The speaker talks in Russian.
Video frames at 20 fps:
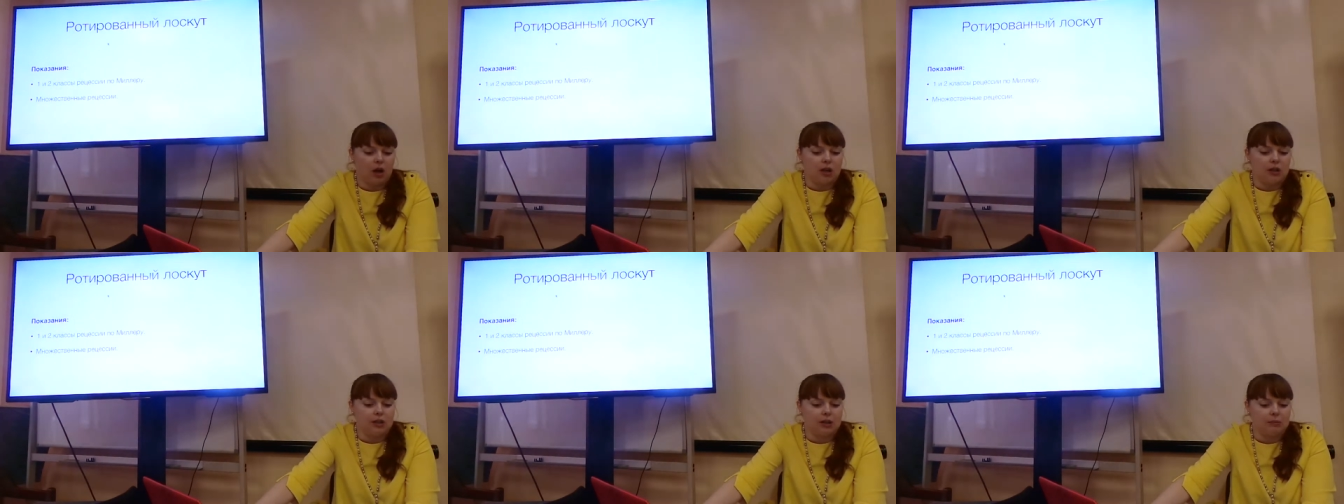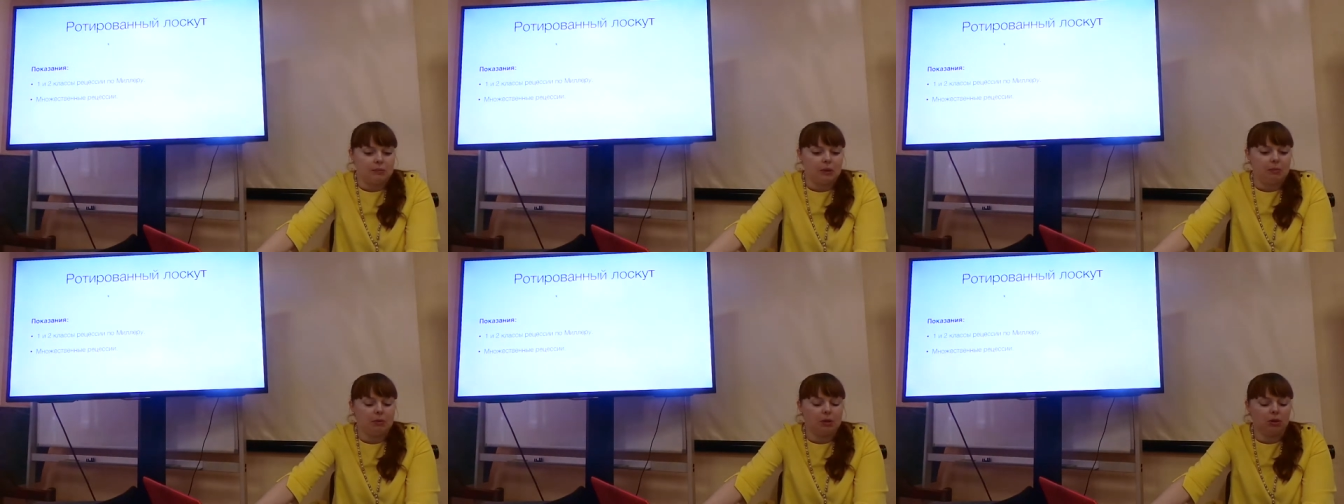
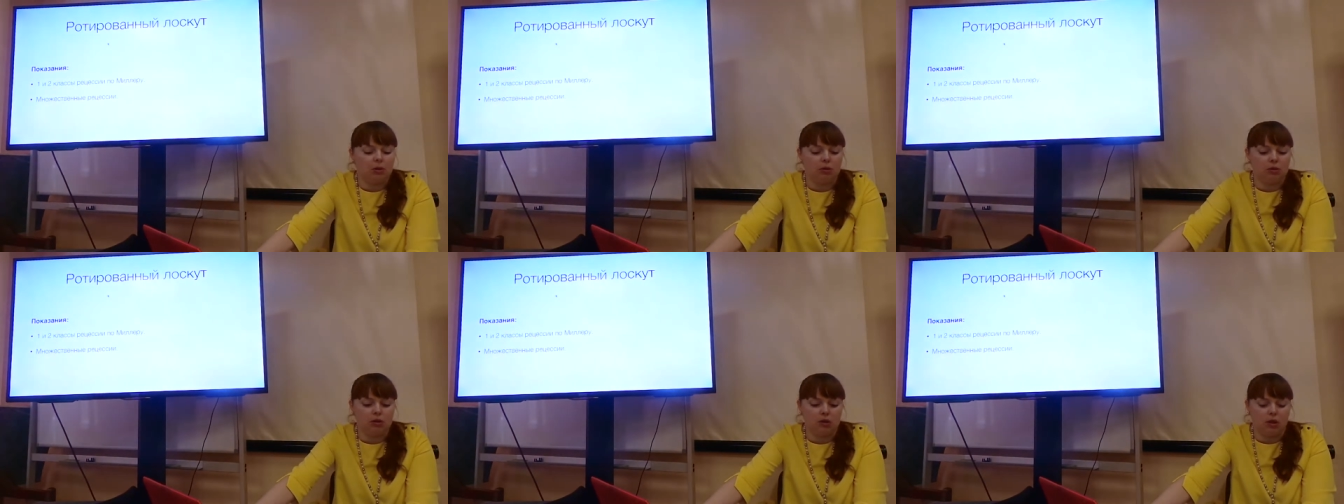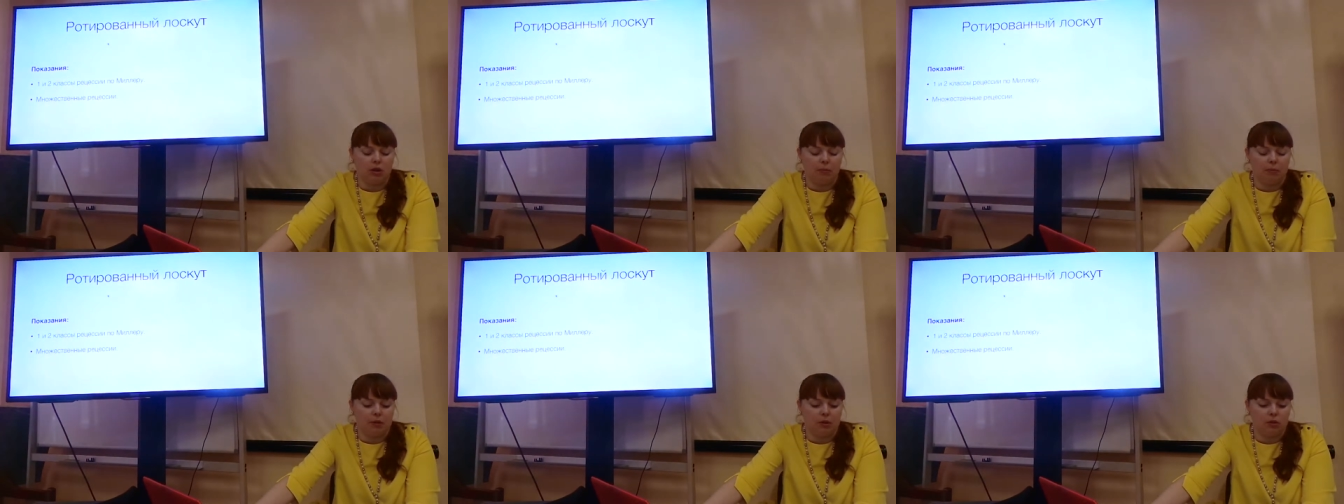Сама
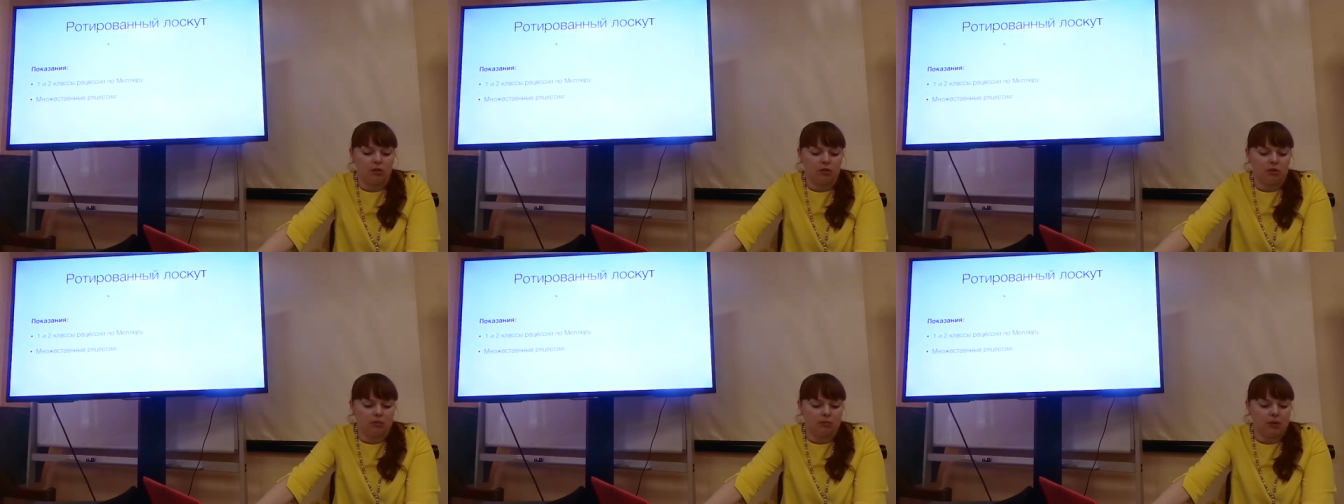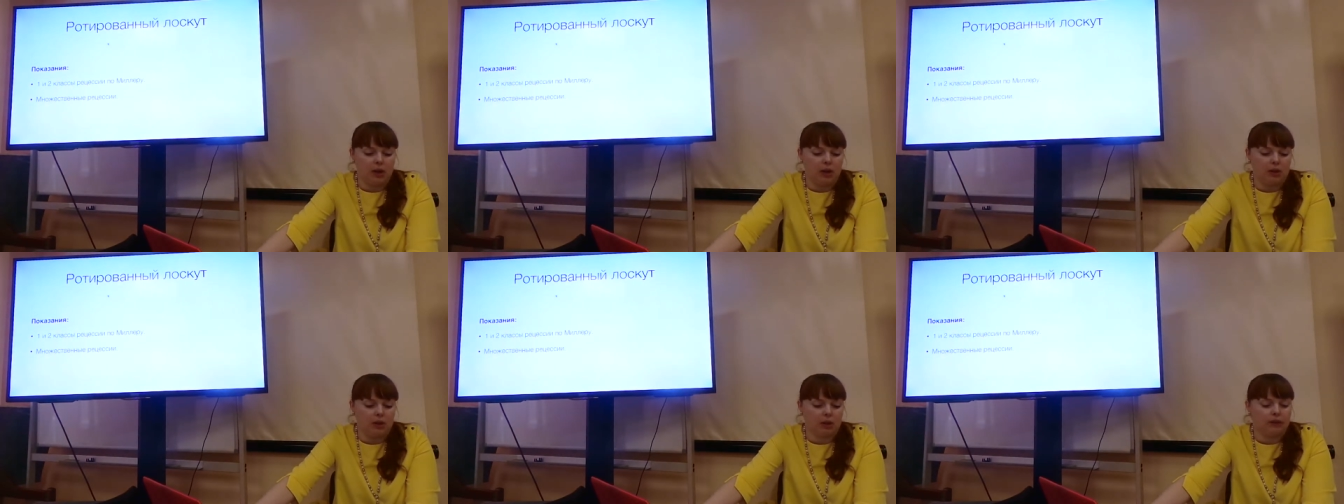методика
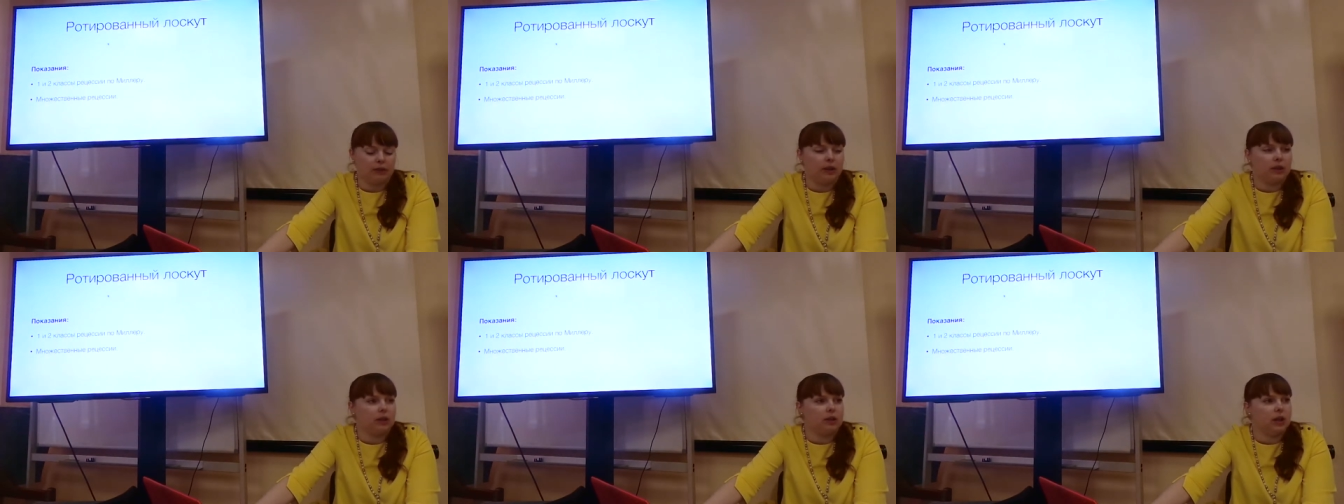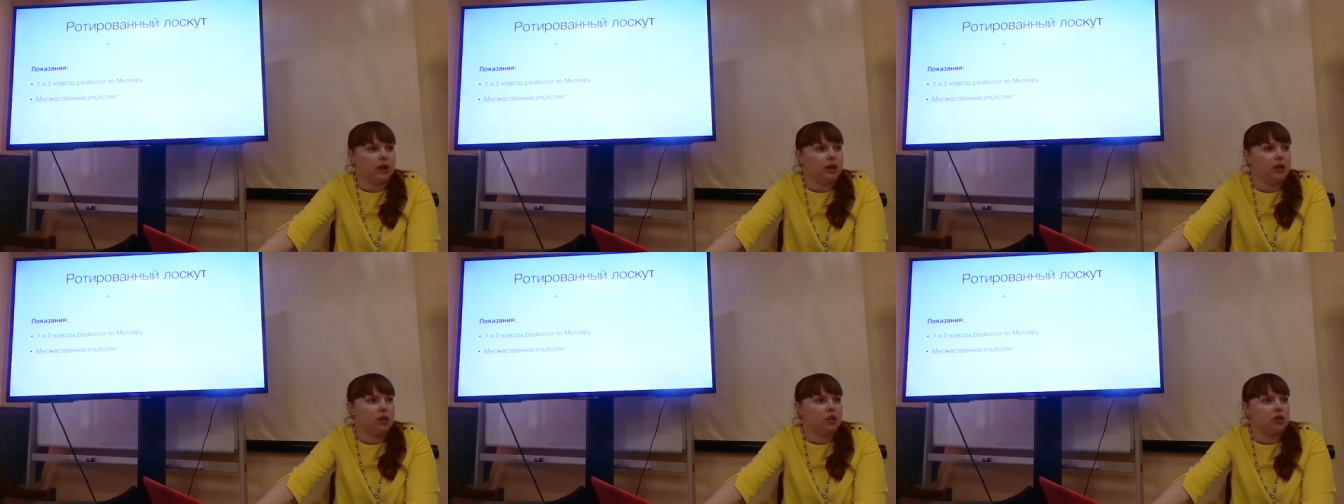предусматривает
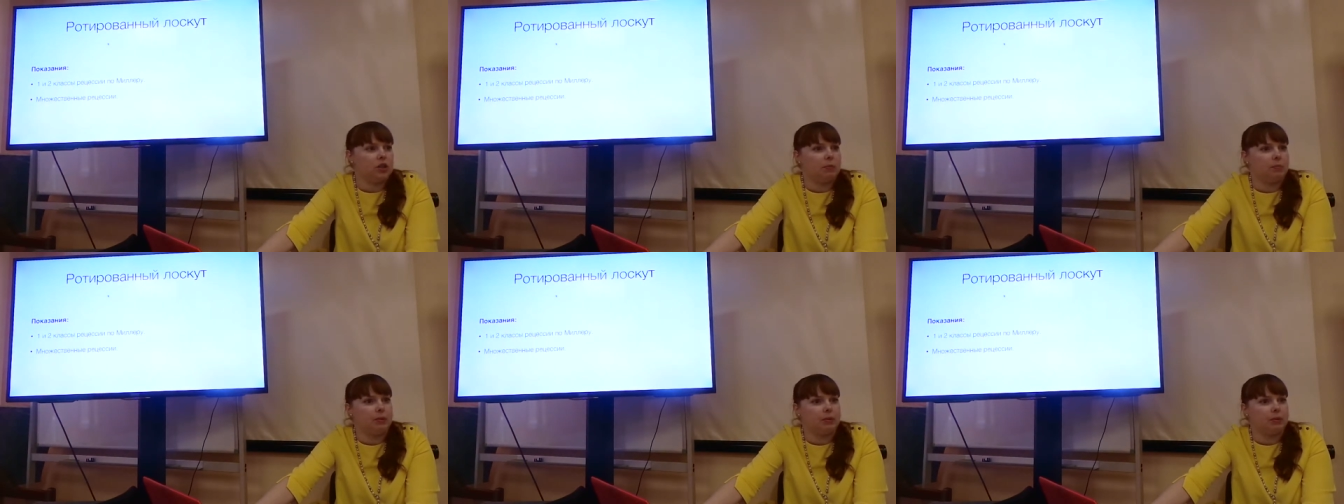наличие